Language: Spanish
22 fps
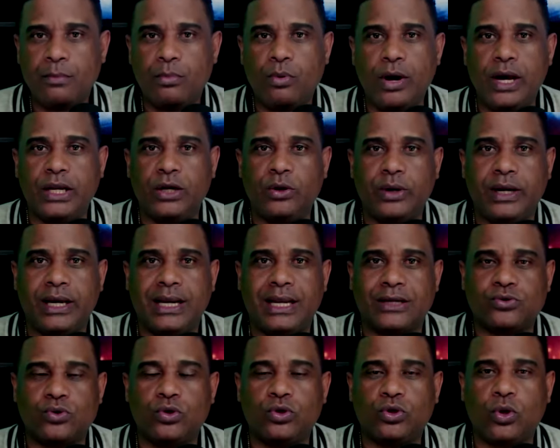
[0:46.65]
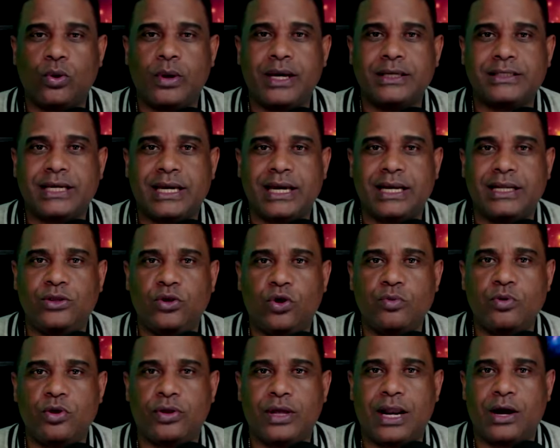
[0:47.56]
Bueno, el asunto es que el
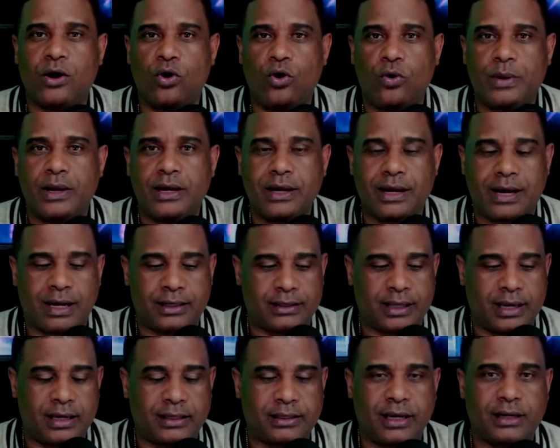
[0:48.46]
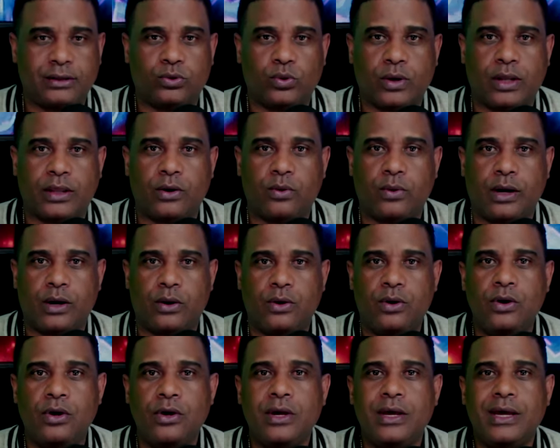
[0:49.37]
novio de la joven, hasta esta altura de
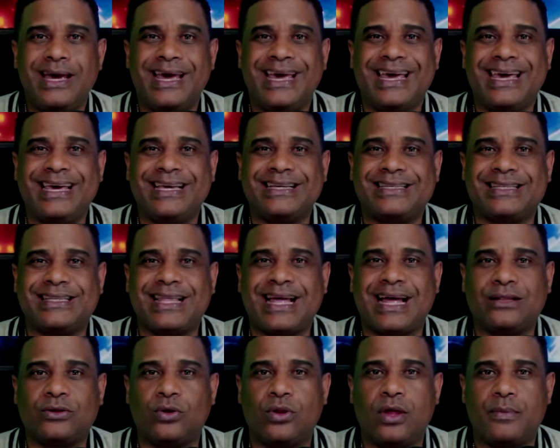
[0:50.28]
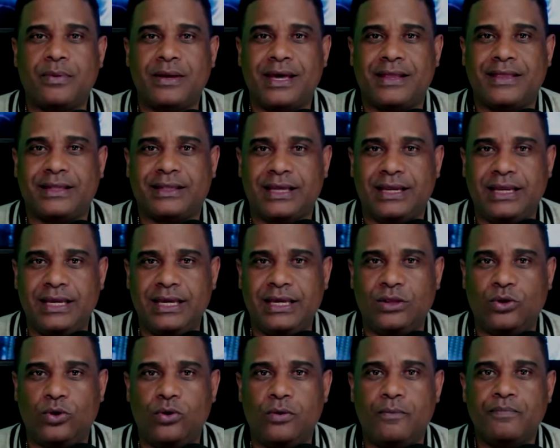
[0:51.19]
juego, está todavía
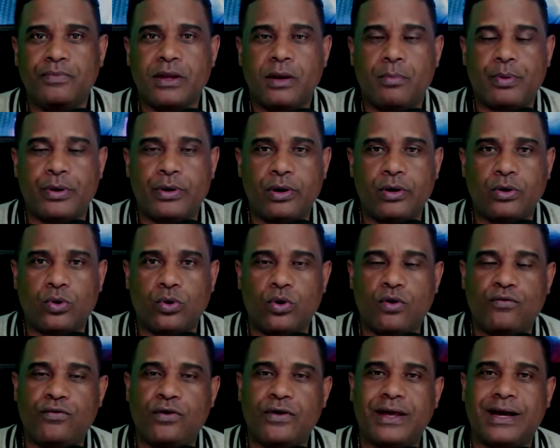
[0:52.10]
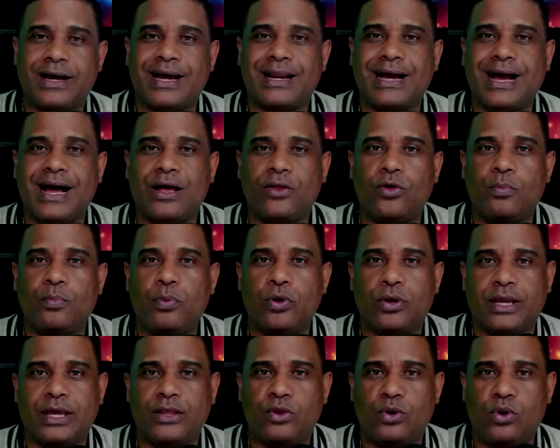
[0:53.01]
detenido, pero el CRO fue descargado
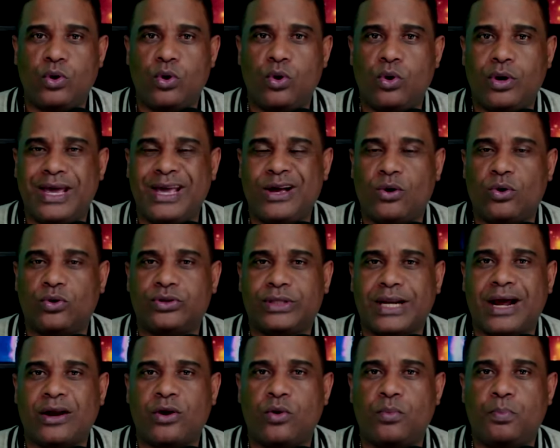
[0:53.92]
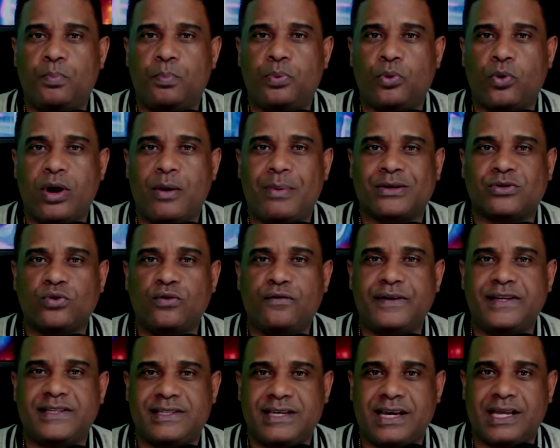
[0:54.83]
porque no encontraron pruebas
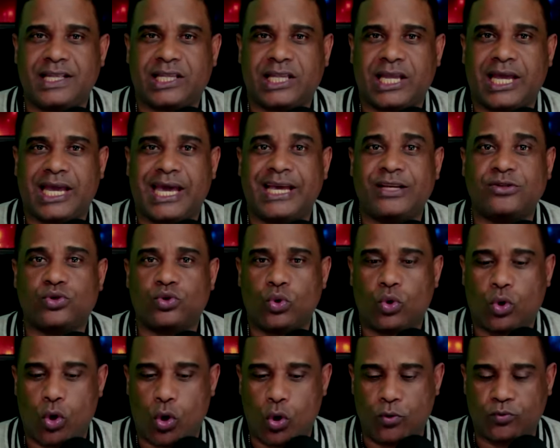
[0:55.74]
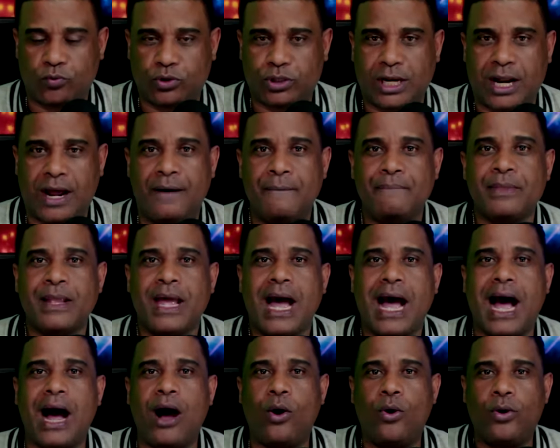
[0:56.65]
suficientes en su contra.
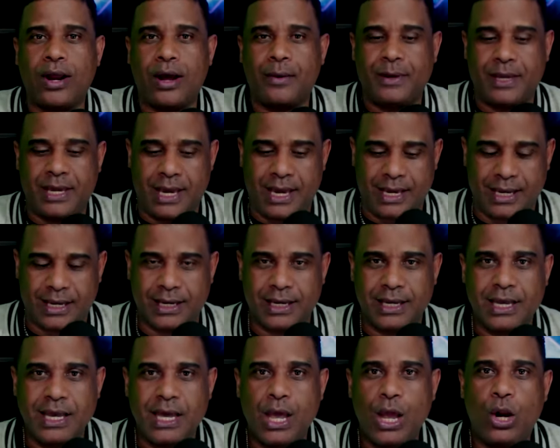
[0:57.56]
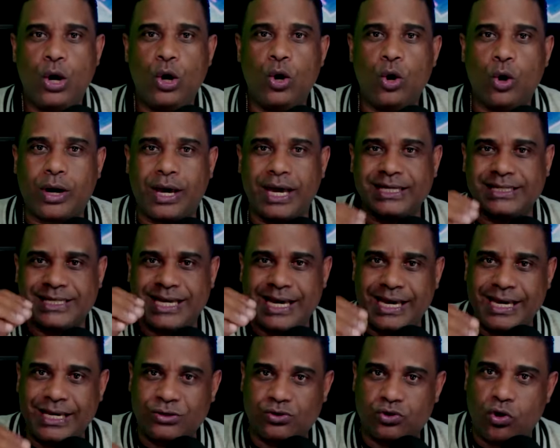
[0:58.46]
Ahora bien, lo que
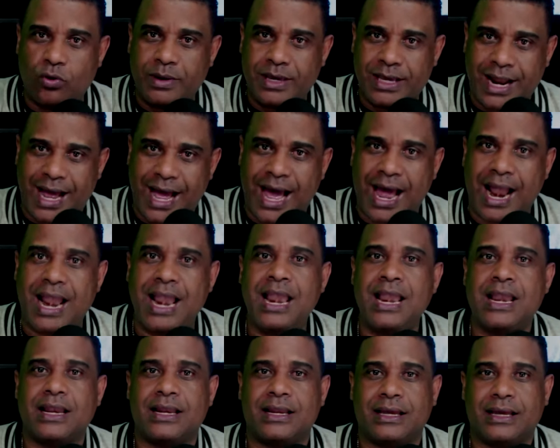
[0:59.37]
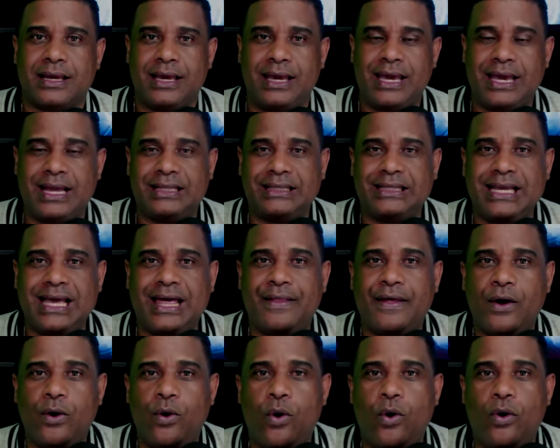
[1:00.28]
se hizo viral en el
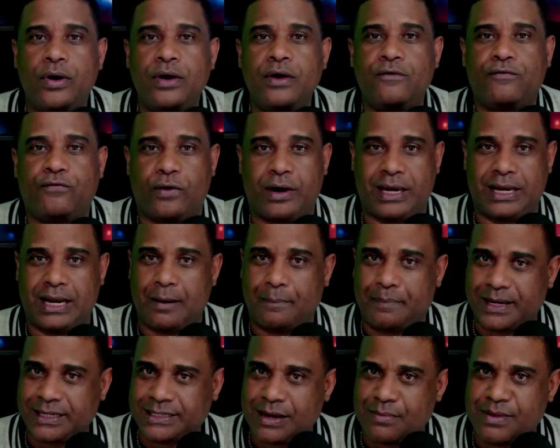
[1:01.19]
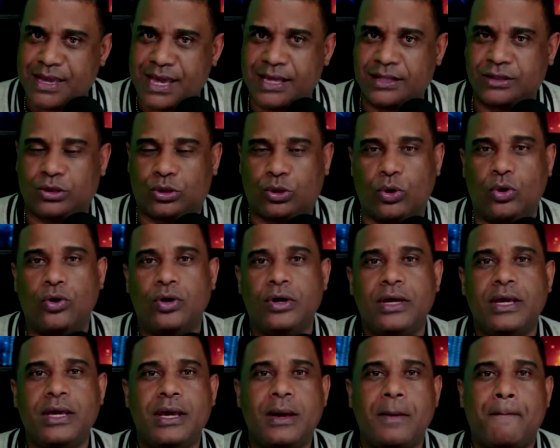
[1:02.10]
día de hoy fue el apresamiento,
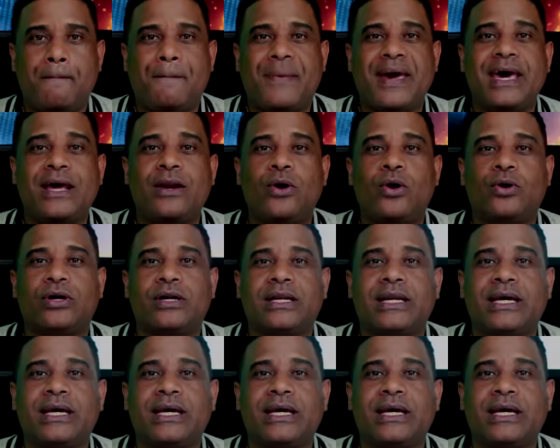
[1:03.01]
pero